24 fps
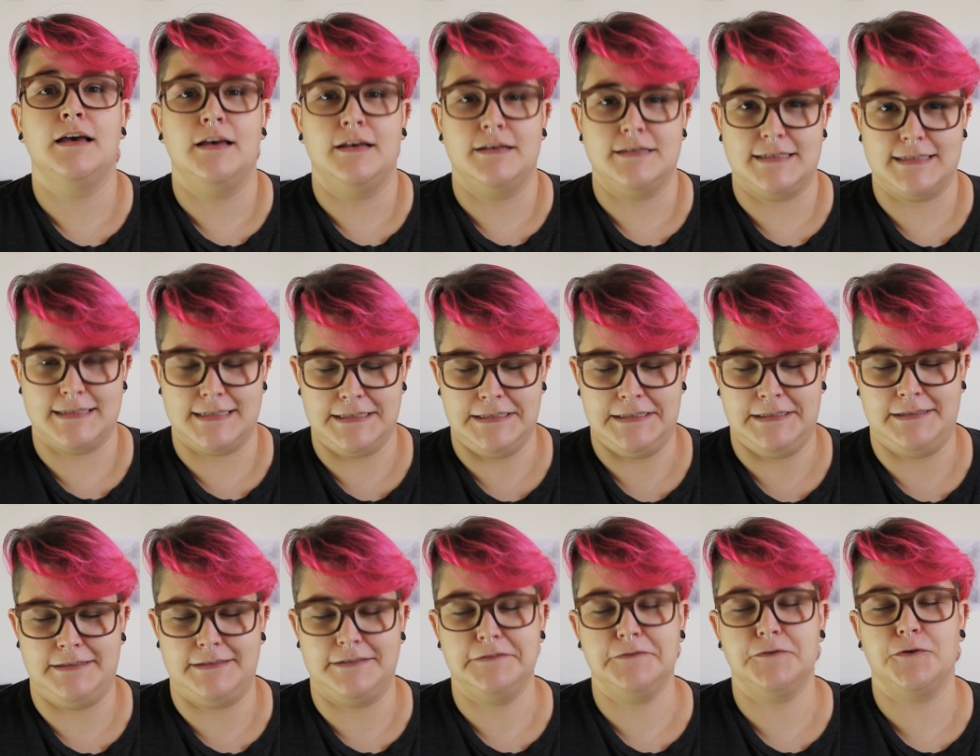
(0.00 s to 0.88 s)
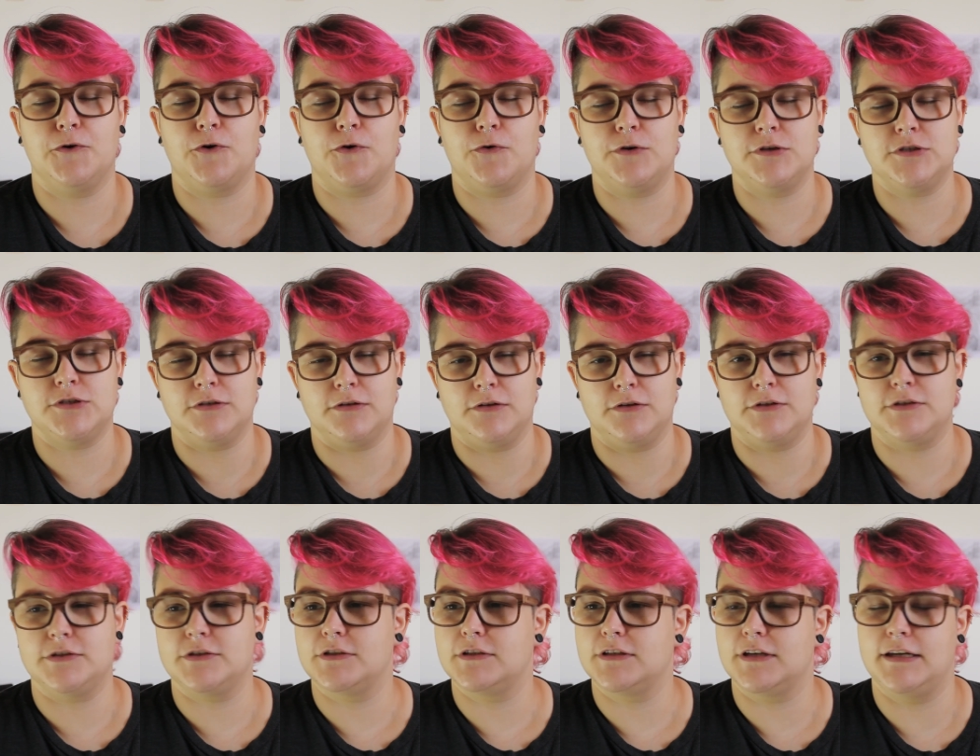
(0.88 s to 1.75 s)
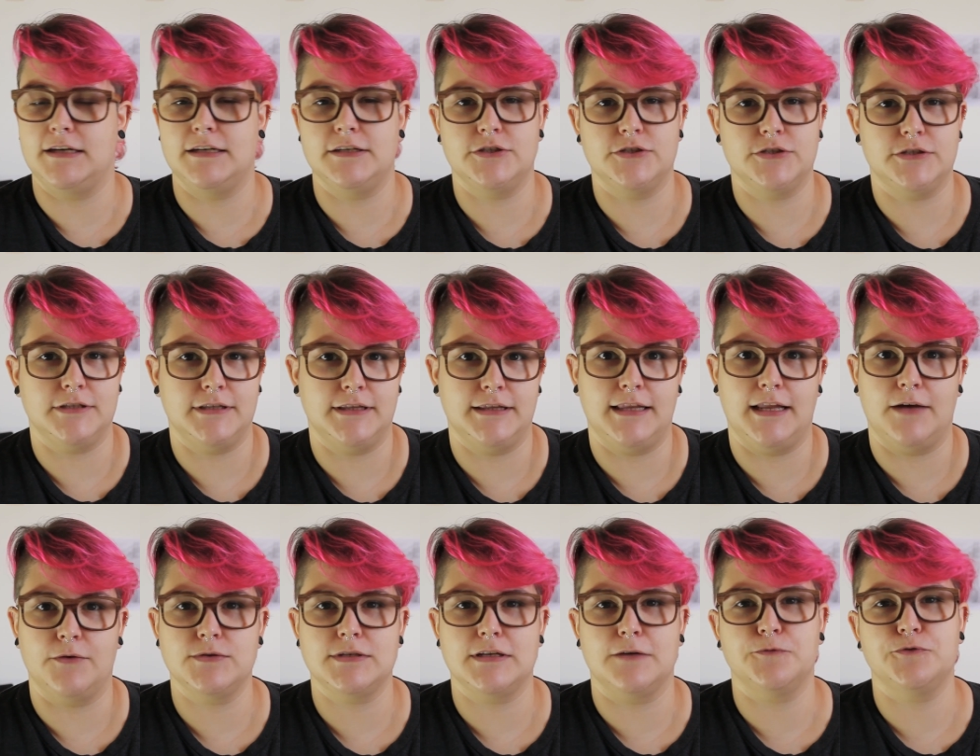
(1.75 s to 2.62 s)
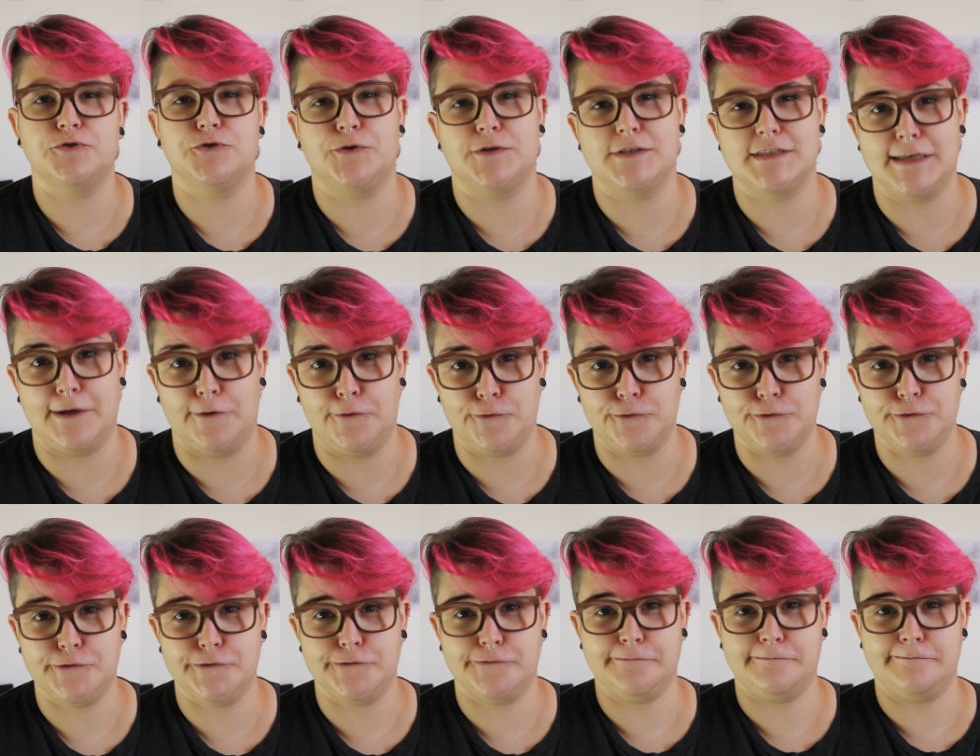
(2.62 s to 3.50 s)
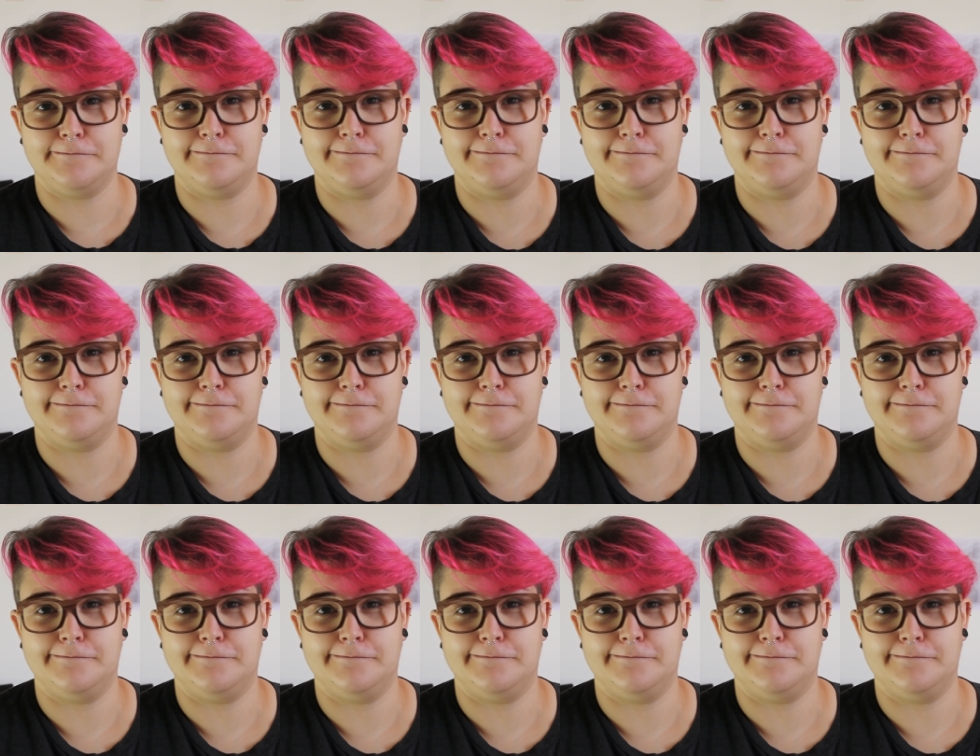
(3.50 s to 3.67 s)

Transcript: Sim, crocodilos, eles não são dinossauros.